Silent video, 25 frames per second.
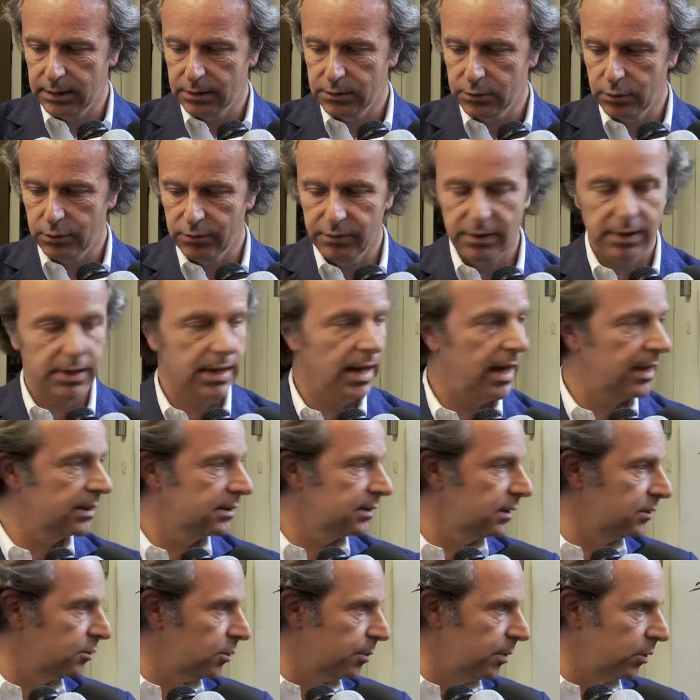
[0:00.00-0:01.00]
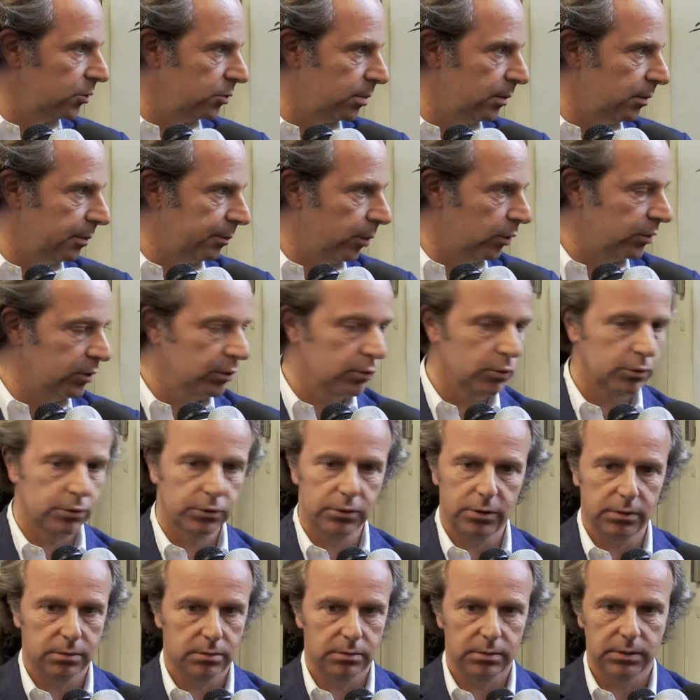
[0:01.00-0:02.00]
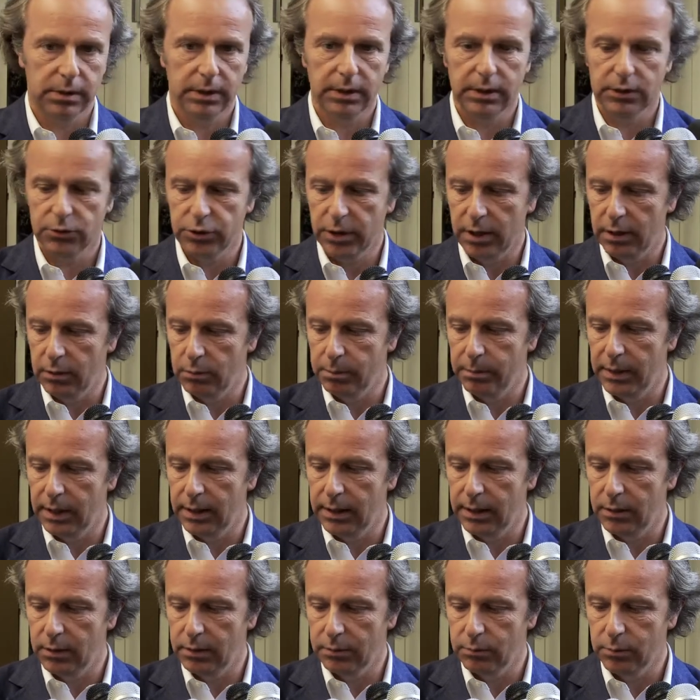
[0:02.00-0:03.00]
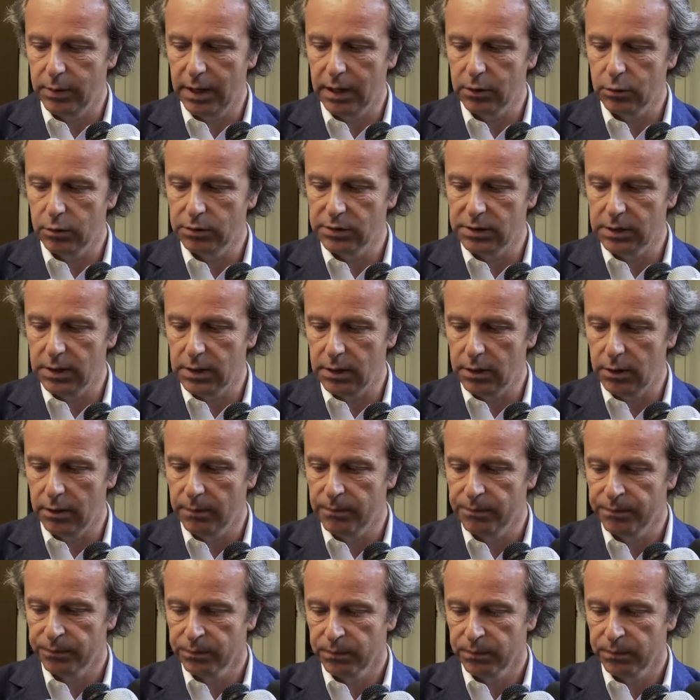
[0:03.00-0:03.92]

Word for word: sorveglianza, insomma un po' di tutto, c'è un, un bel, consiglio.